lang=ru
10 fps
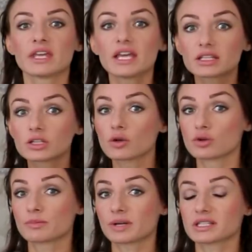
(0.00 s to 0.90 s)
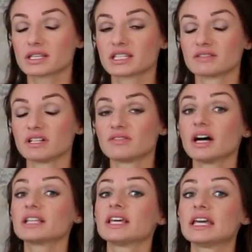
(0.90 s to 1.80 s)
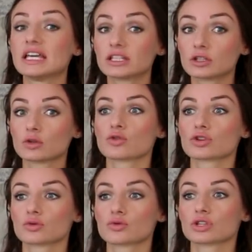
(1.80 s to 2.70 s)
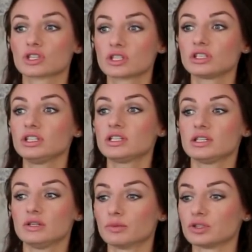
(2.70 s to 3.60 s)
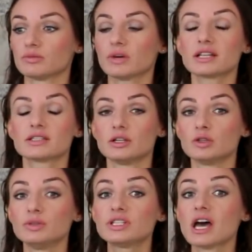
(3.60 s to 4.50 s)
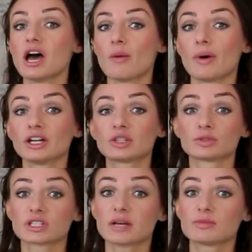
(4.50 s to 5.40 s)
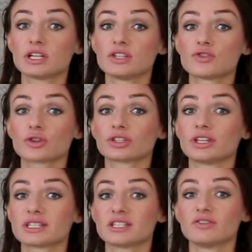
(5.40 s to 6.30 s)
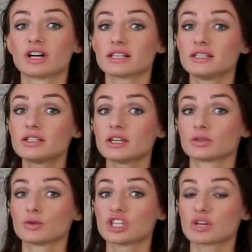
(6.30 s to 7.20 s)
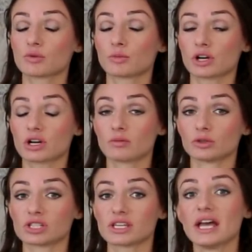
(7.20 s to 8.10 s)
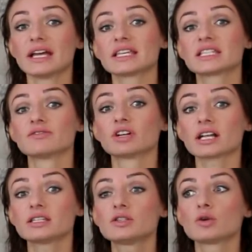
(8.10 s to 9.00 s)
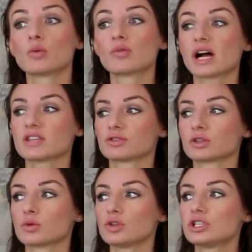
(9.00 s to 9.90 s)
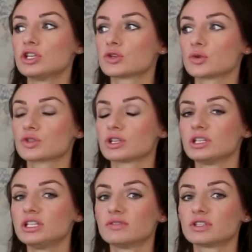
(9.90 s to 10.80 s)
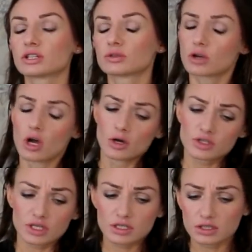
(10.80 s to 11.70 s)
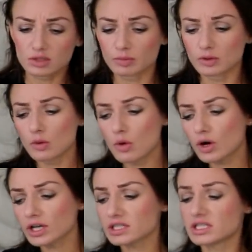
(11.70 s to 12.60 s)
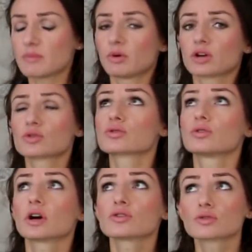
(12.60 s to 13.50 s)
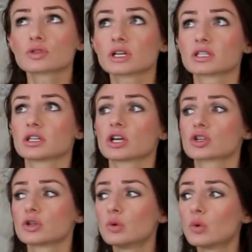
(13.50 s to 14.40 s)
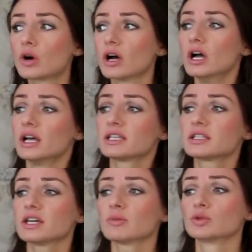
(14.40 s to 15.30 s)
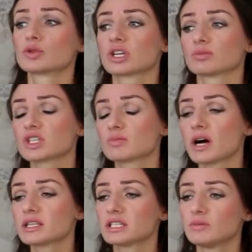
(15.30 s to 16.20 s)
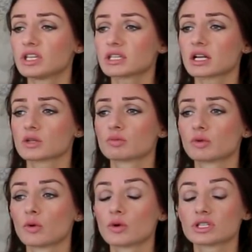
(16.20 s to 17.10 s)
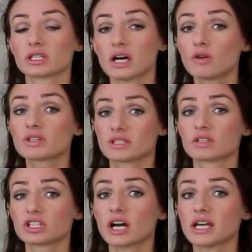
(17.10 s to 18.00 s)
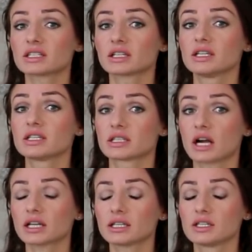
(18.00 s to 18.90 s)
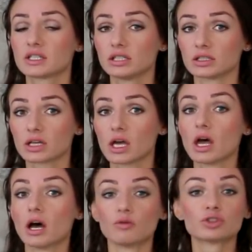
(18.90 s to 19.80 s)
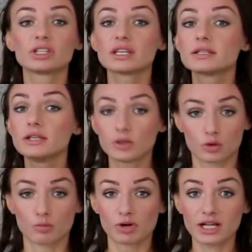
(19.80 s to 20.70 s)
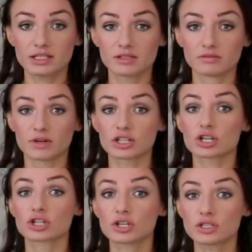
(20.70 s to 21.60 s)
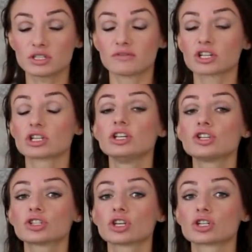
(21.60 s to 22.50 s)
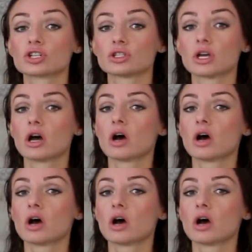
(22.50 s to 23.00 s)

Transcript: и это тоже процесс завоевания, и это тоже нужно ценить и понимать, и любить. Поэтому, на самом деле, девчонки, если вы хотите эту тему проработать, если вы хотите убрать вот эту излишнюю стыдливость, которая «секс – это плохо, если я покажу, что я хочу секса, я шлюха, если я буду с кем-то спать, они меня сразу бросят», да, у вас наверняка есть такие страхи и стыд. Вот если их убрать, ваша жизнь и ваша личная жизнь –